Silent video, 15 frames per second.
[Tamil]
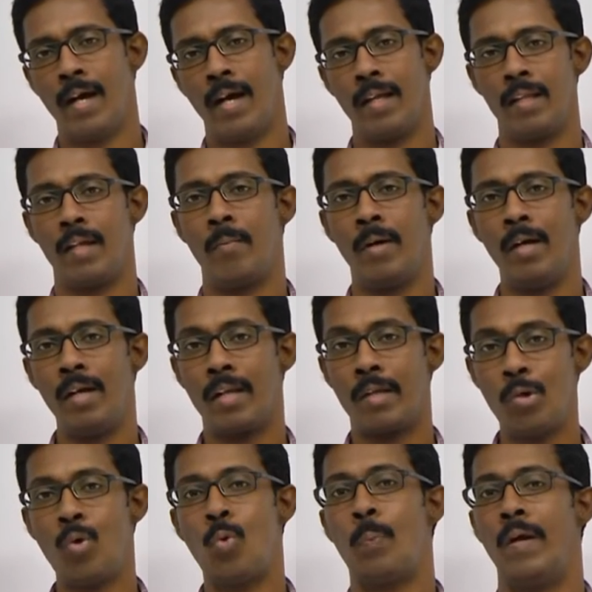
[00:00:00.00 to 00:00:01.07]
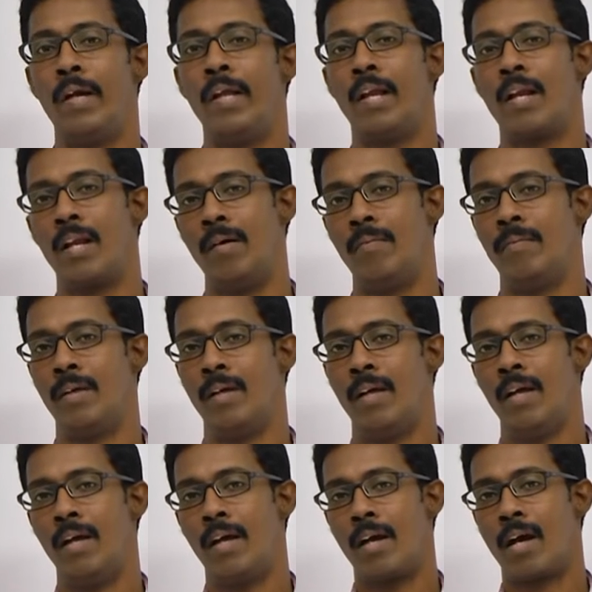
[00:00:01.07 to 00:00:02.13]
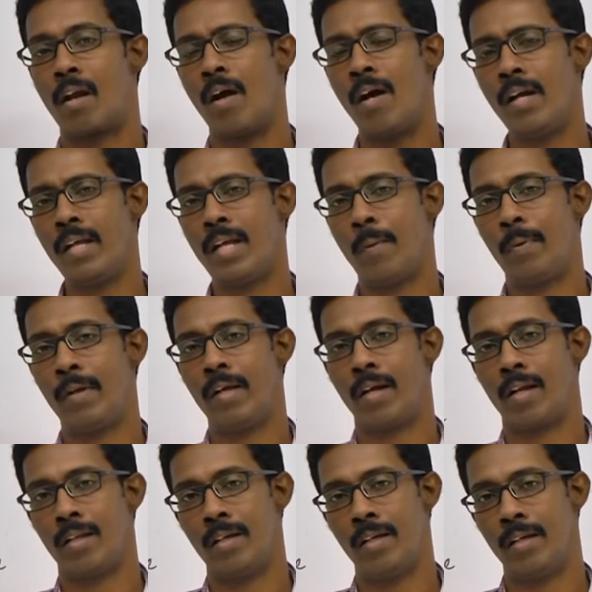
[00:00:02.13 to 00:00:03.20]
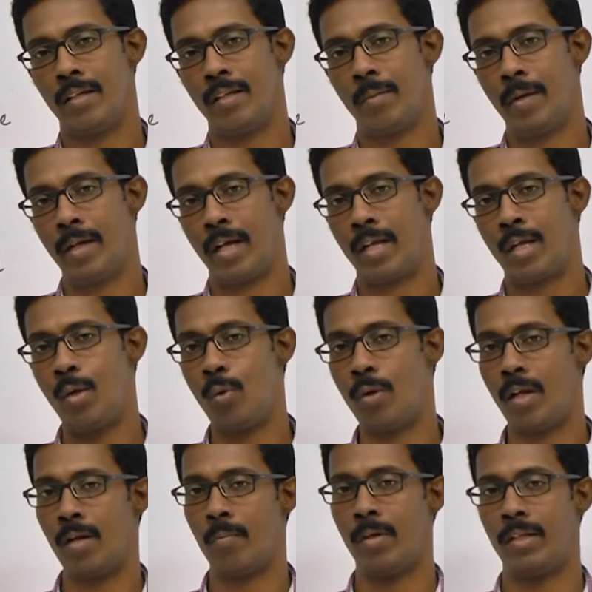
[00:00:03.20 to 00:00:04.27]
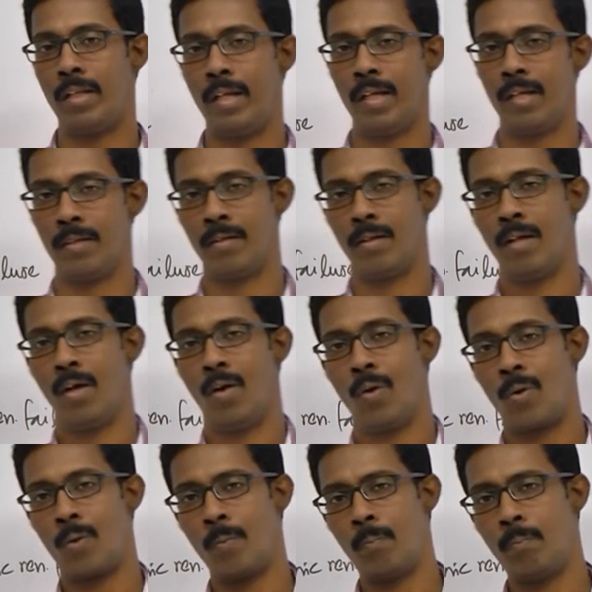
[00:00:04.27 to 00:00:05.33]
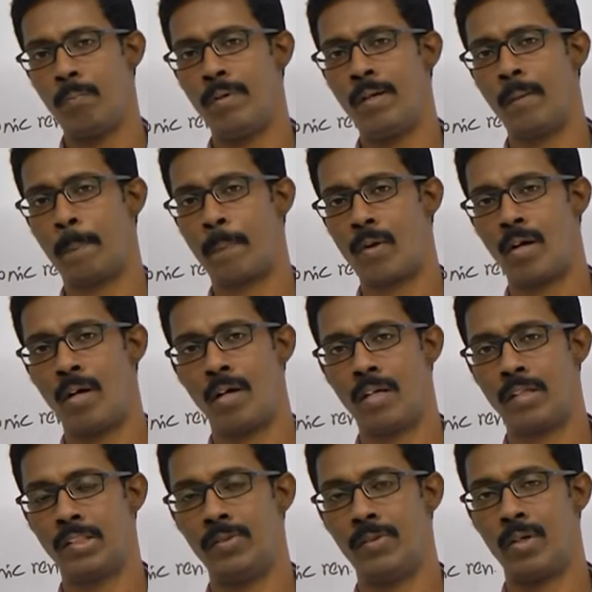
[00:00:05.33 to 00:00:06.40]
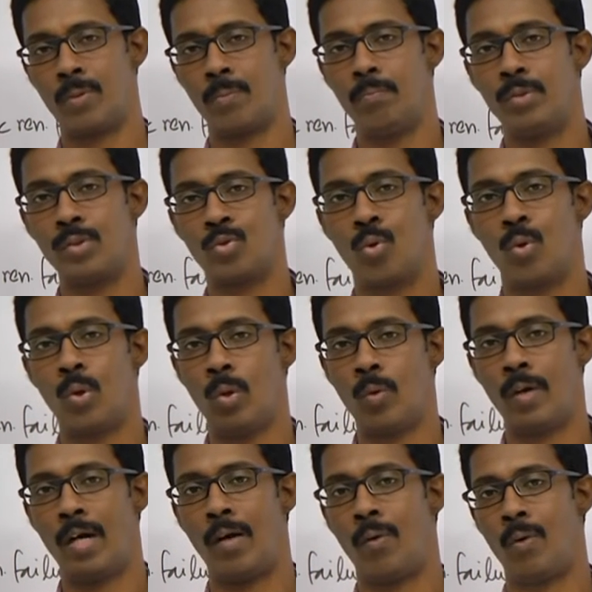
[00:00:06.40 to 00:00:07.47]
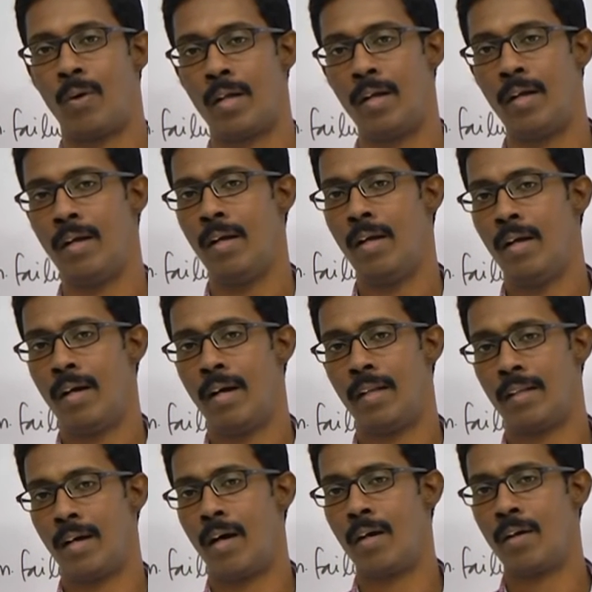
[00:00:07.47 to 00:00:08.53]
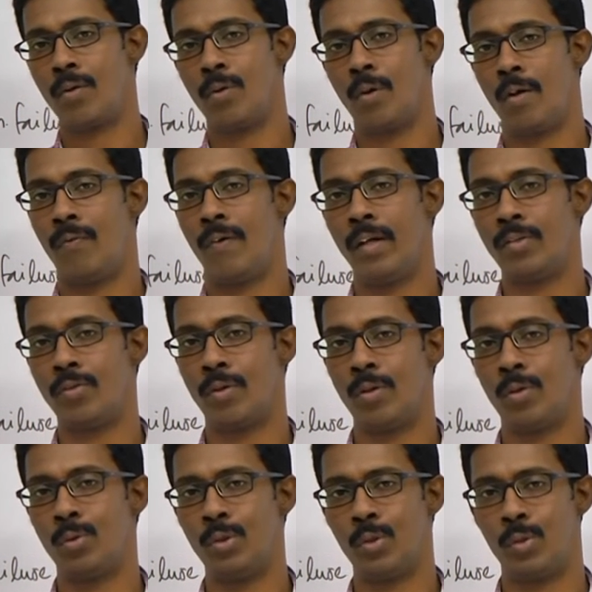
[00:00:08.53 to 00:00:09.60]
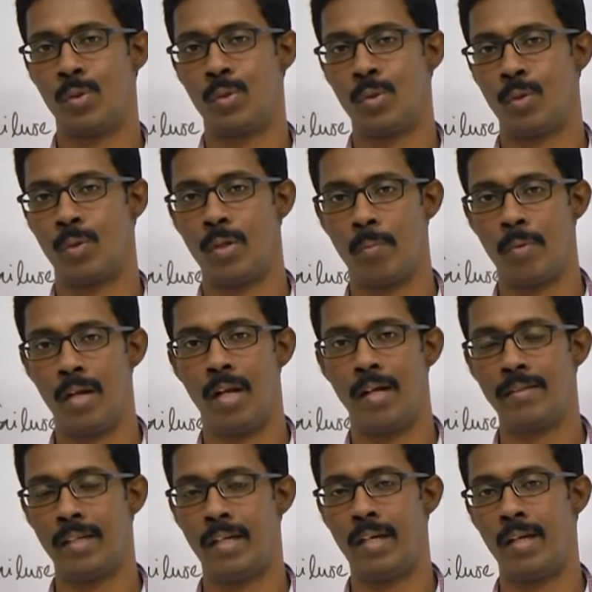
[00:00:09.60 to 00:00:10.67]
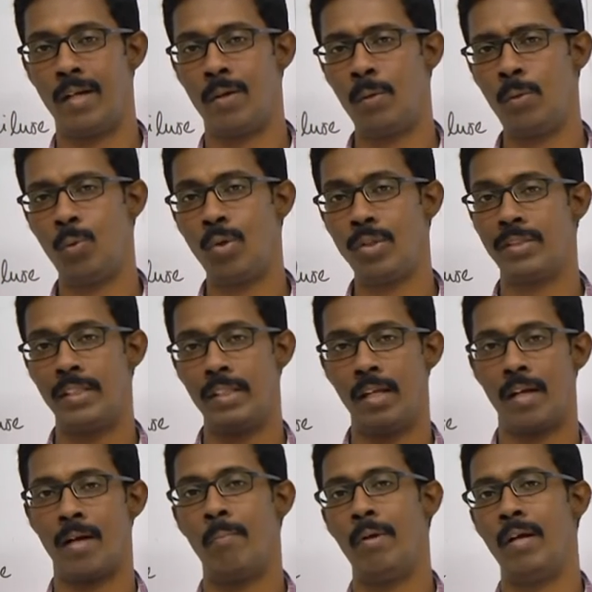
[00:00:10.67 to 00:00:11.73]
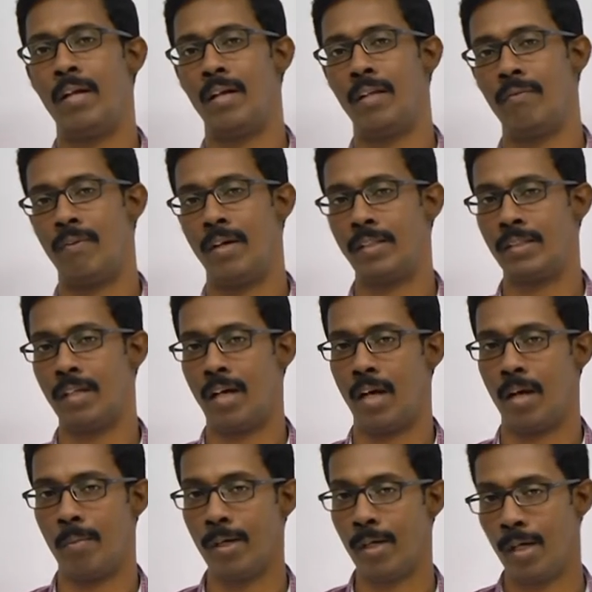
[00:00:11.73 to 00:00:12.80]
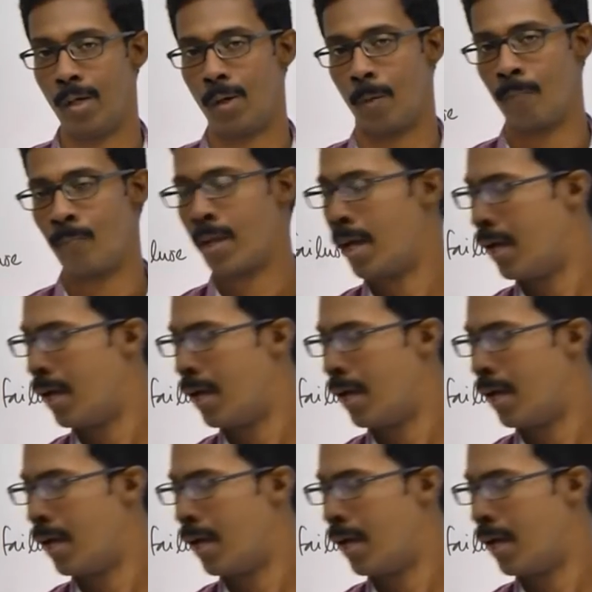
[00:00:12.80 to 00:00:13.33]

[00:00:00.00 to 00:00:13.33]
அதை நம்ம க்யூர் பண்ணிடலாம் க்ரானிக் அப்படிங்கிறது இந்த மாதிரி அக்யூட்டாக நமக்கு தெரியாது ரொம்ப ப்ராக்ரஸிவாக ரொம்ப ஸ்லோவாக அவங்களோட அந்த ஆர்கனோட ஃபங்க்ஷன் வந்து கொஞ்சம் கொஞ்சம் கொஞ்சம் கொஞ்சமாக லாஸ் ஆகிட்டே இருக்கும் ஒரு ஸ்டேஜில் கம்ப்ளீட்டாக அது ஃபங்க்ஷன் ஆகாமல் நின்றுடும்